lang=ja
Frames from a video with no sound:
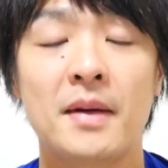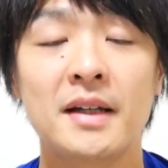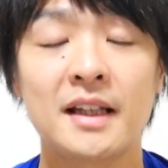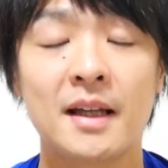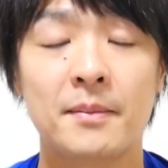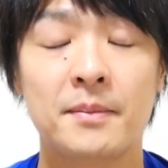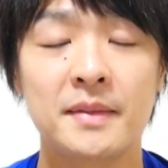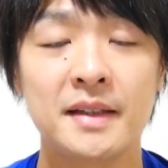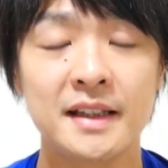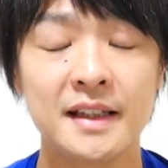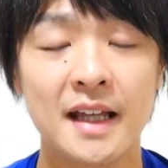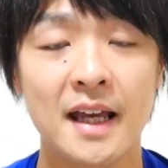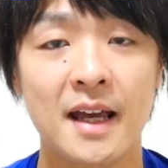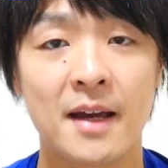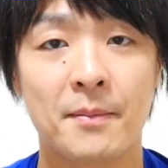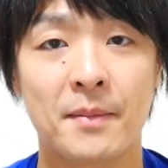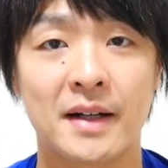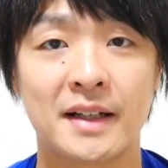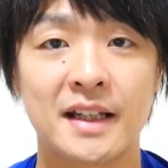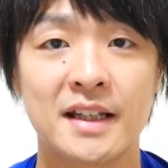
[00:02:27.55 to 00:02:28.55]
まだ見
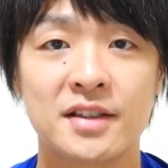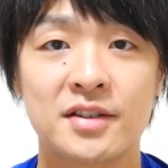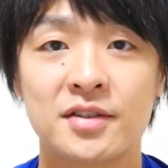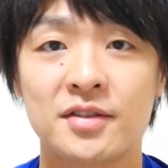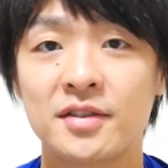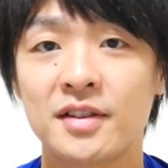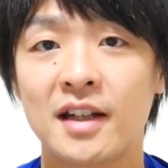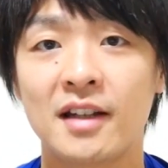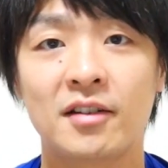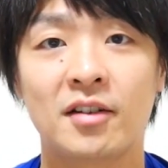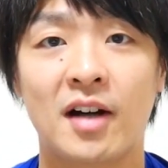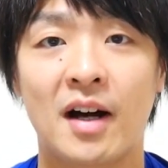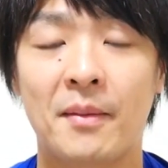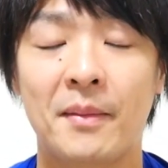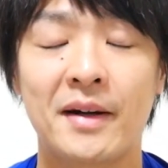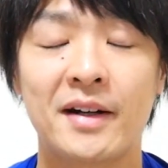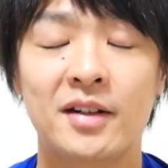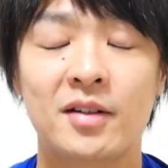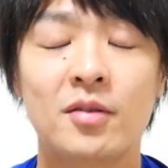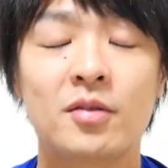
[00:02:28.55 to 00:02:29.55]
て真似するけどあ
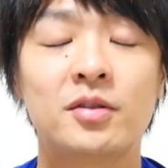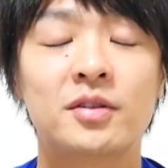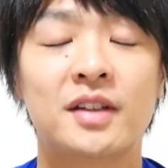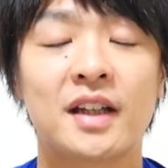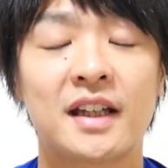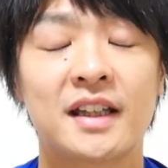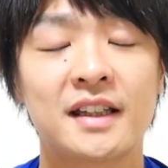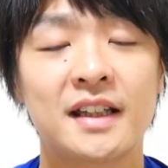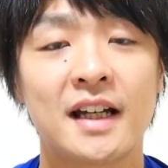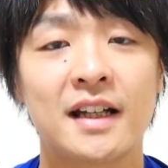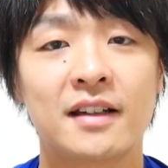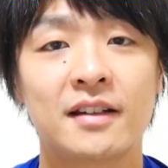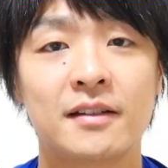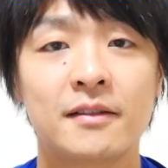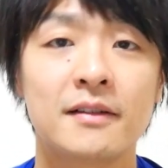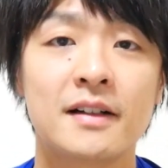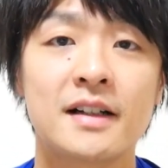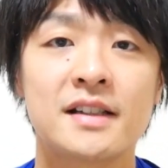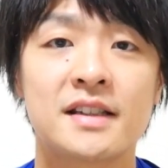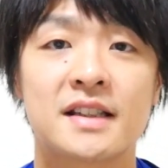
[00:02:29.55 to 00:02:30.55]
まりよくできないって
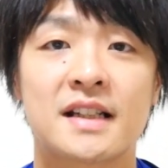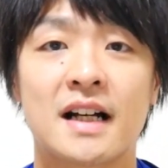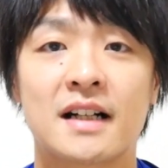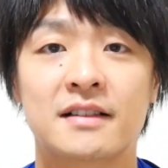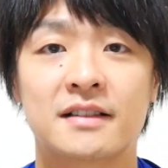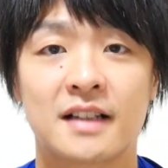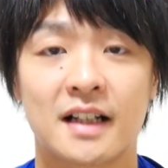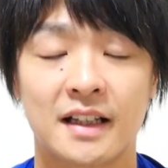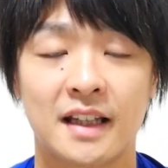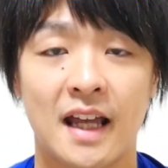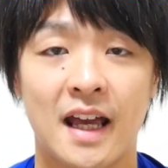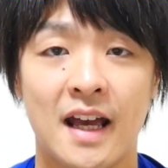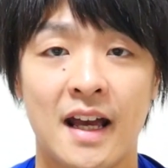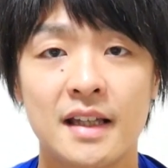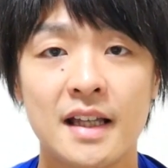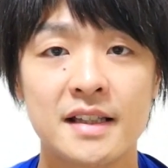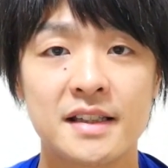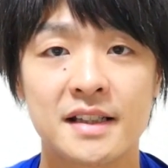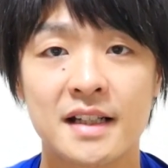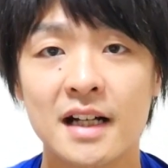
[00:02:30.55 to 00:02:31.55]
いうのが知覚過程
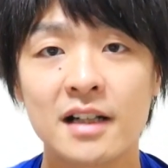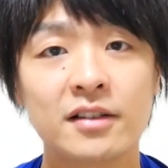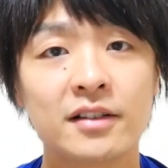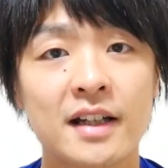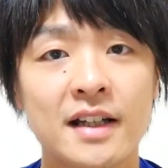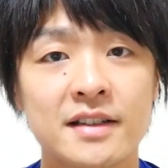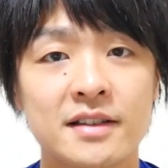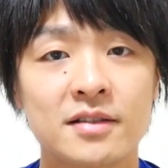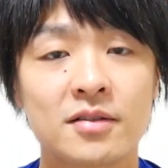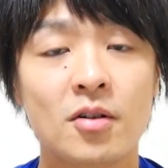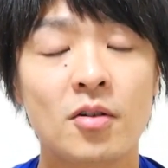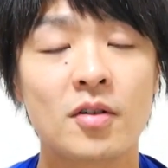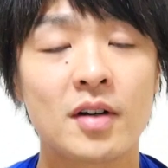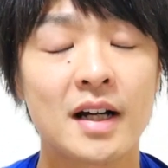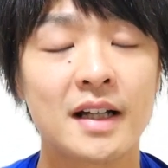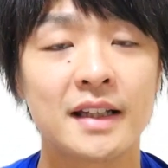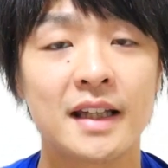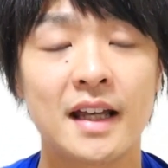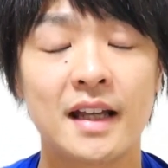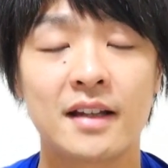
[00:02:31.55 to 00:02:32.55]
で知覚結合
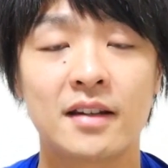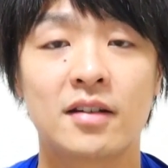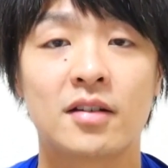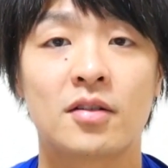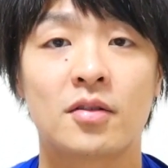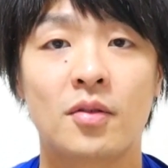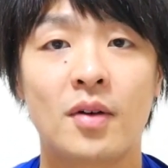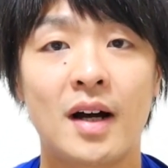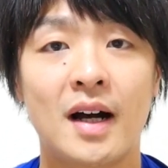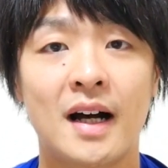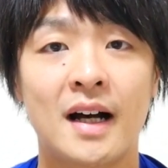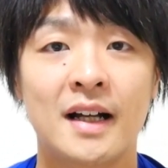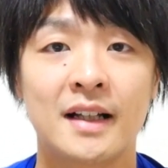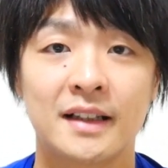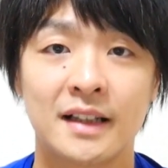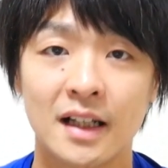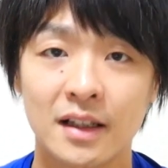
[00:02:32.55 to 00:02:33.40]
過程っていうのは